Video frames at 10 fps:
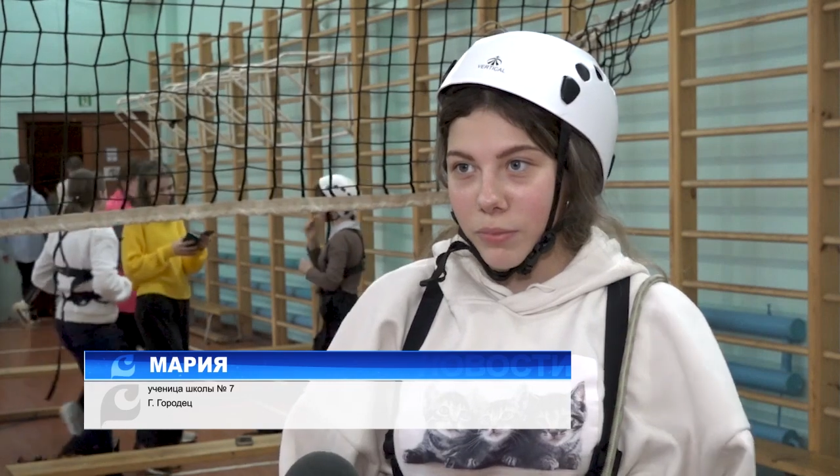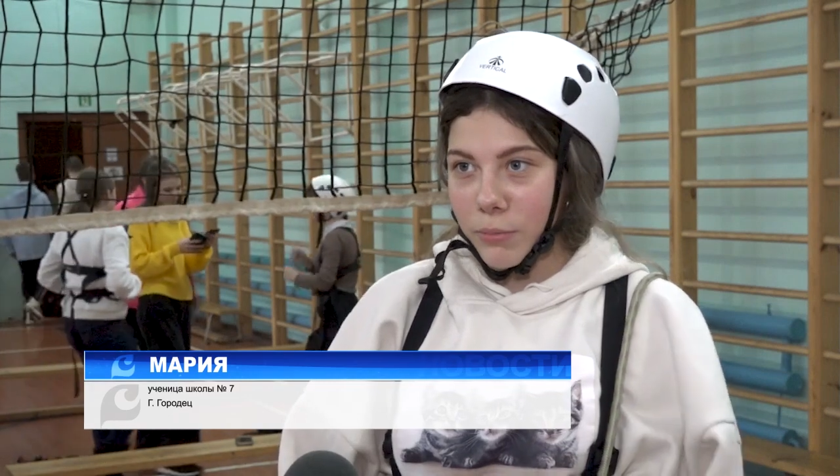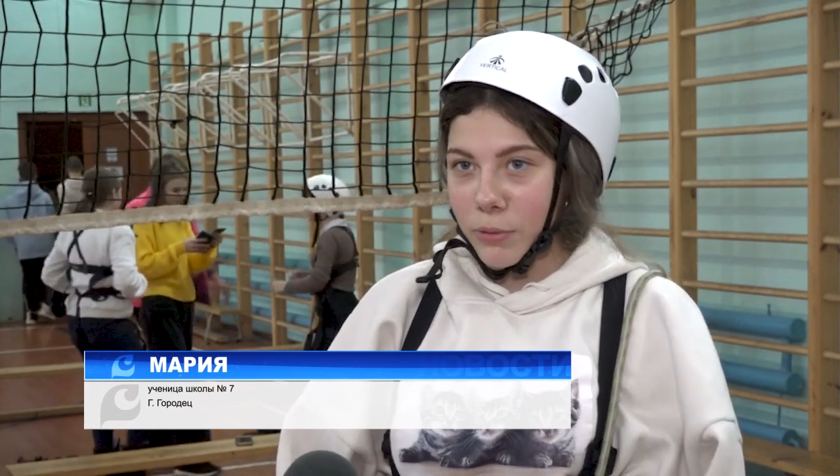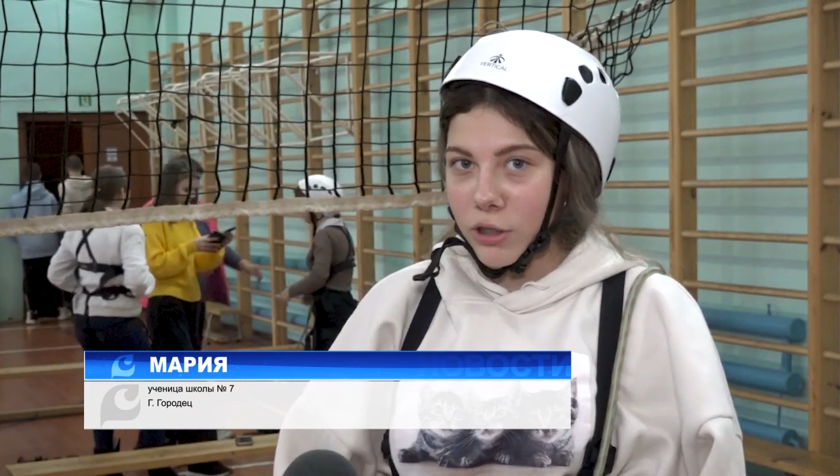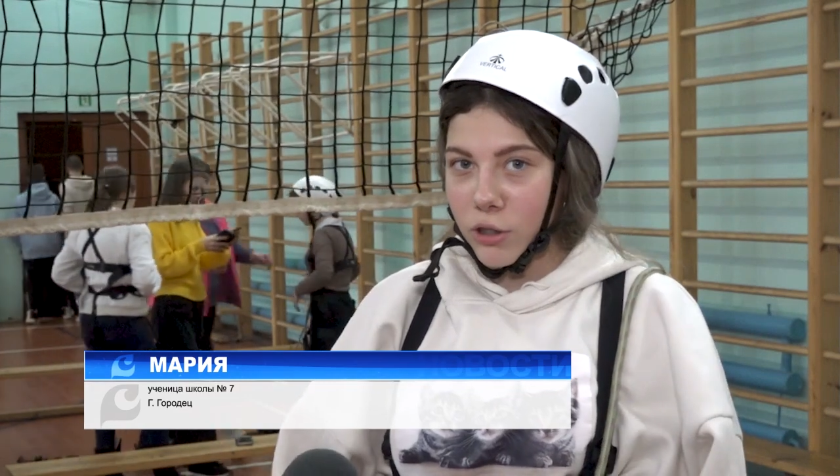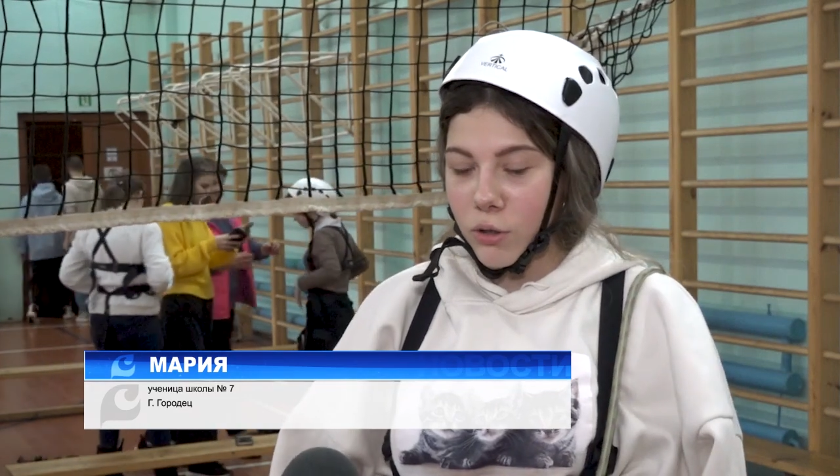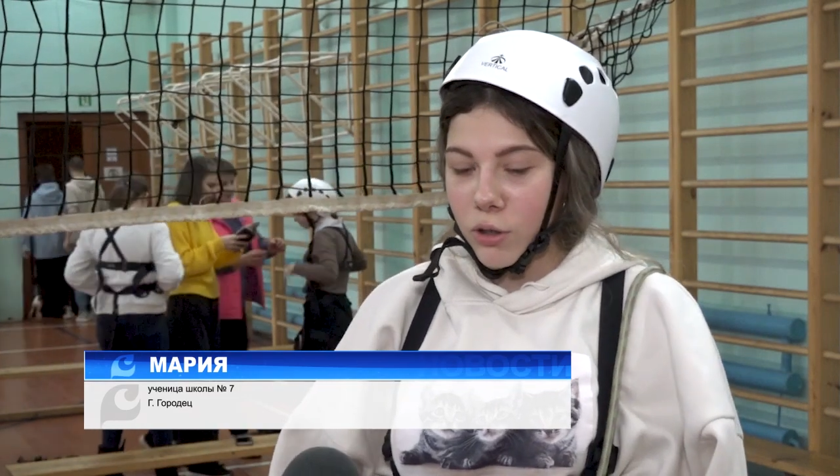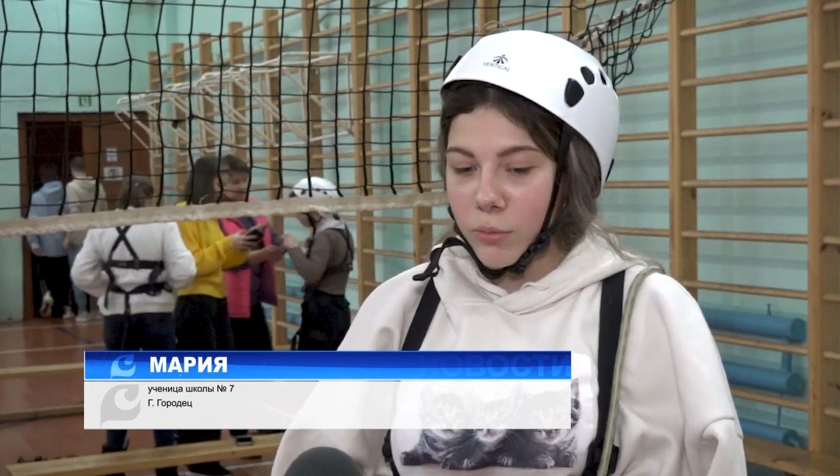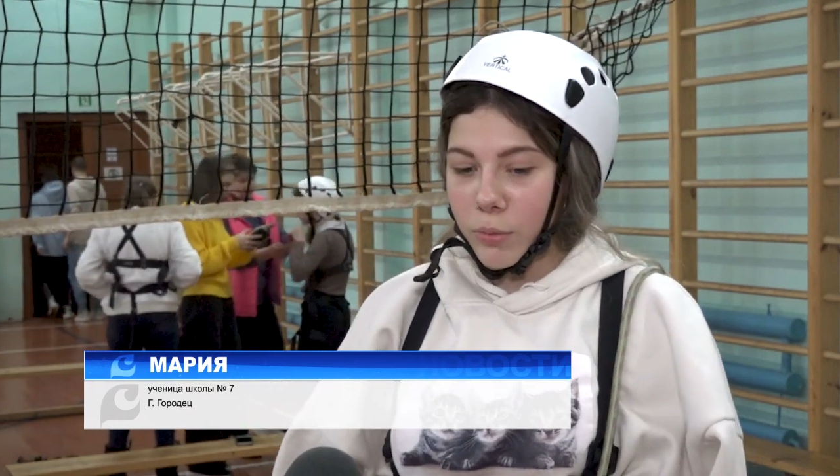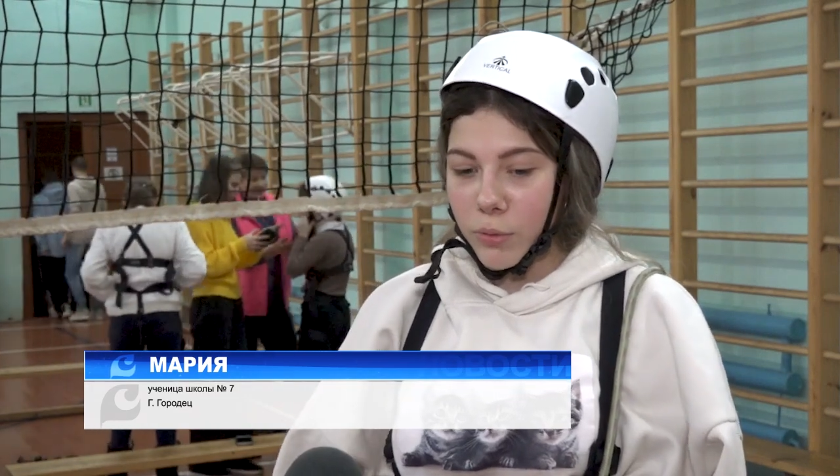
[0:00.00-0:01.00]
И после
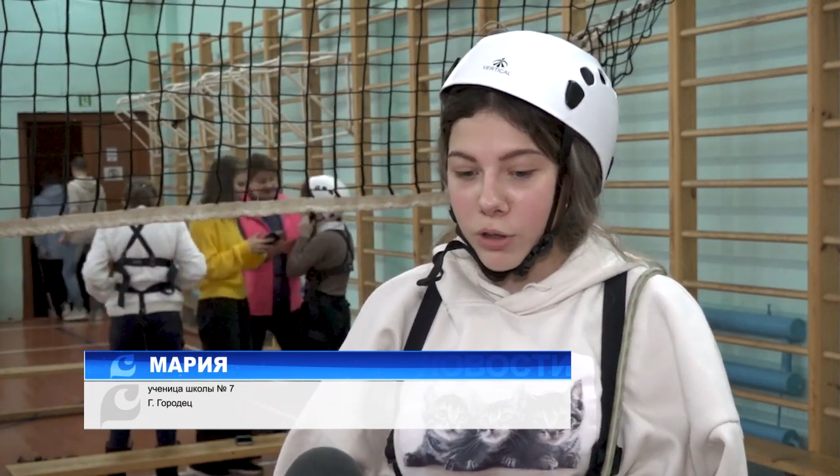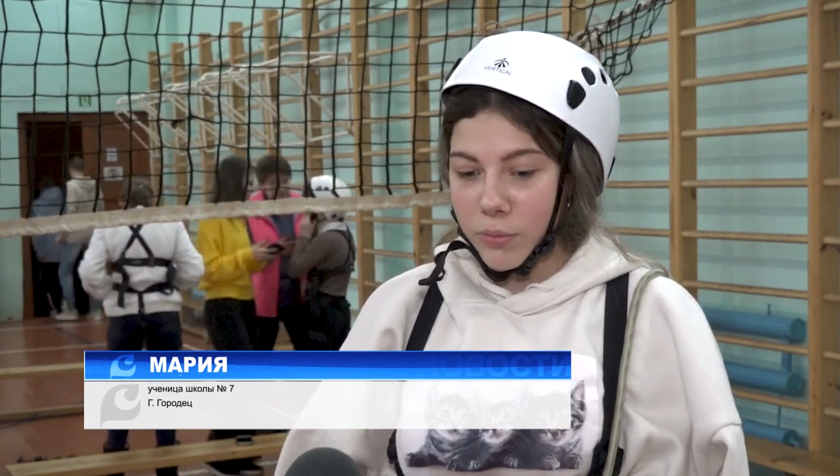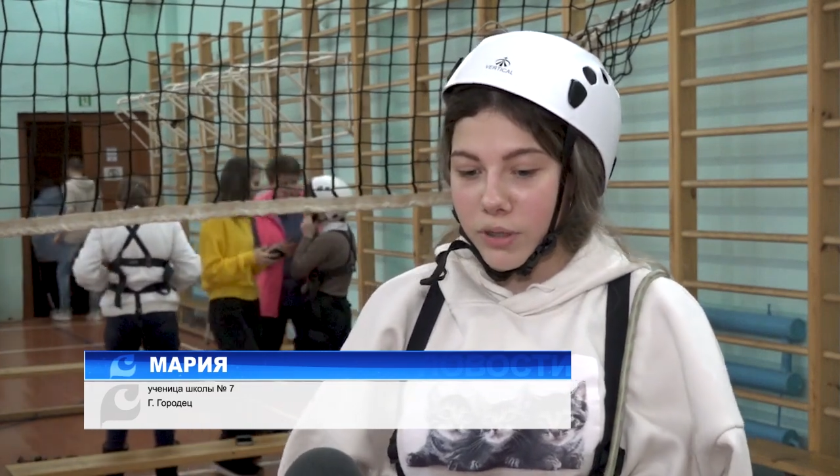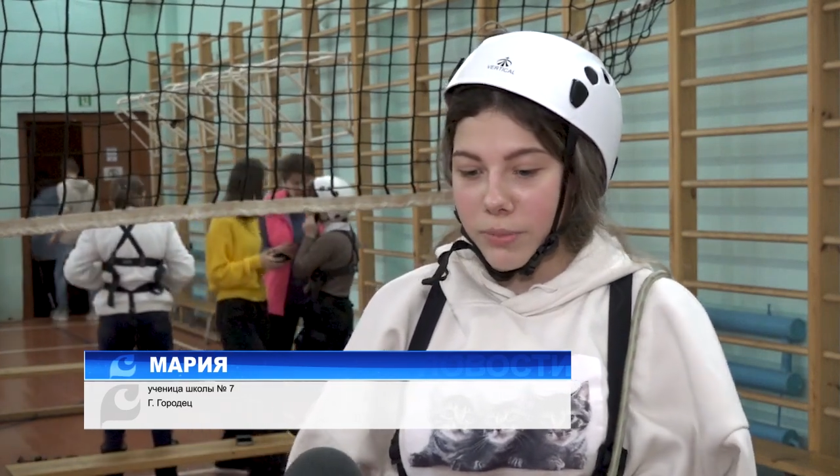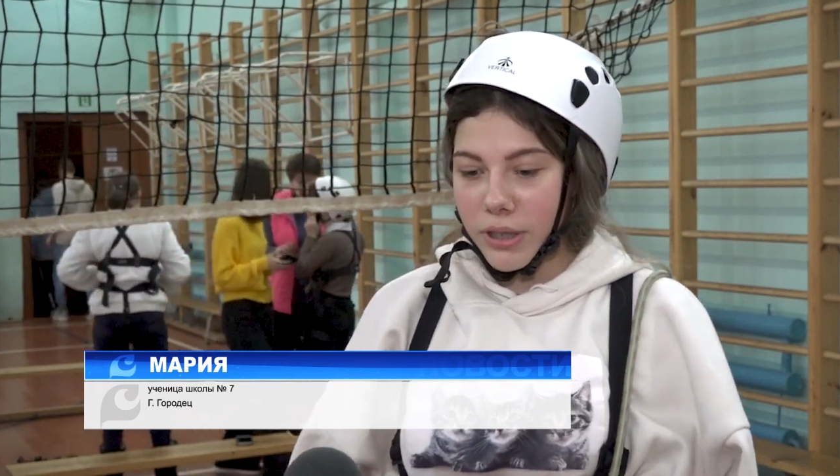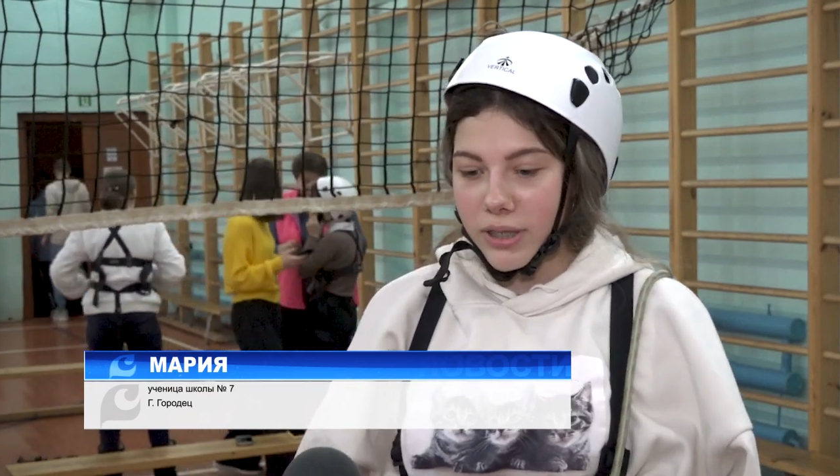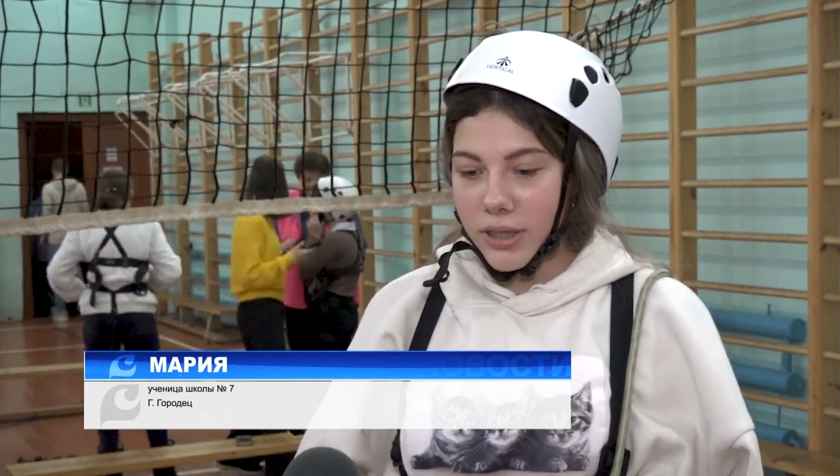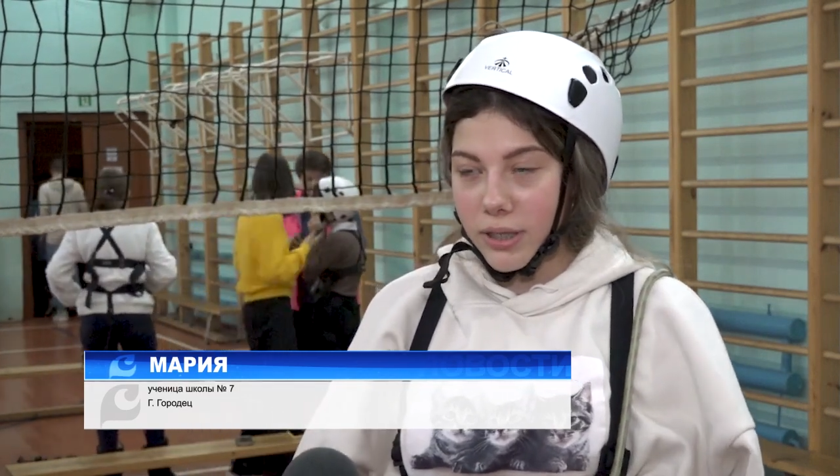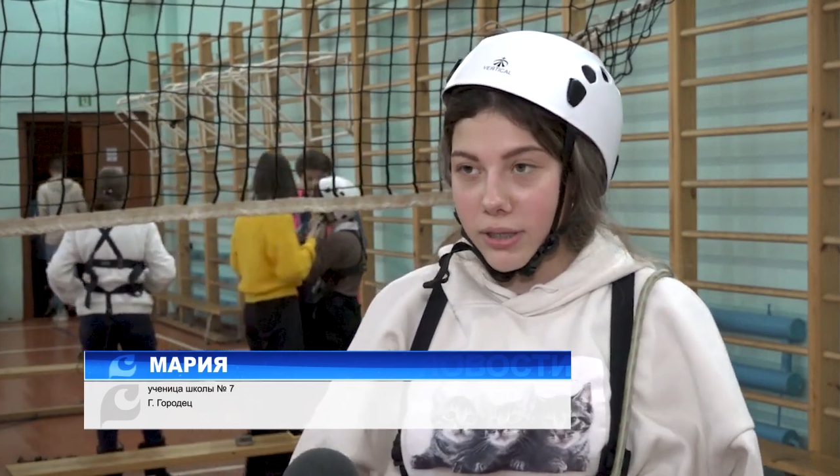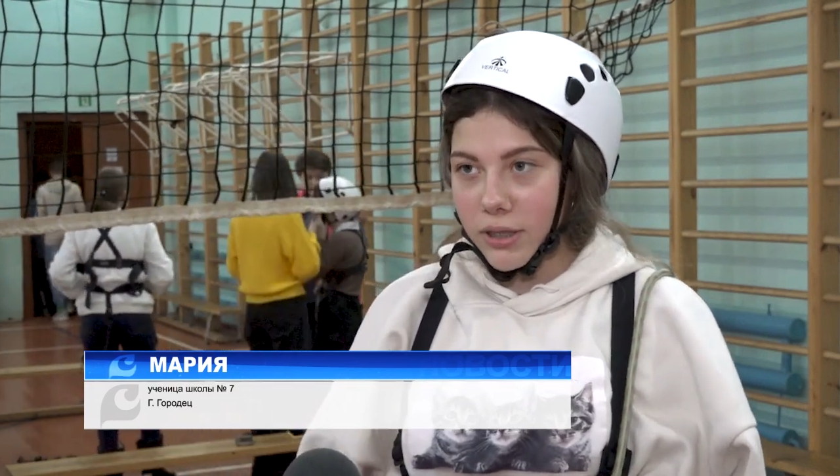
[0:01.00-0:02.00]
школы мы можем собраться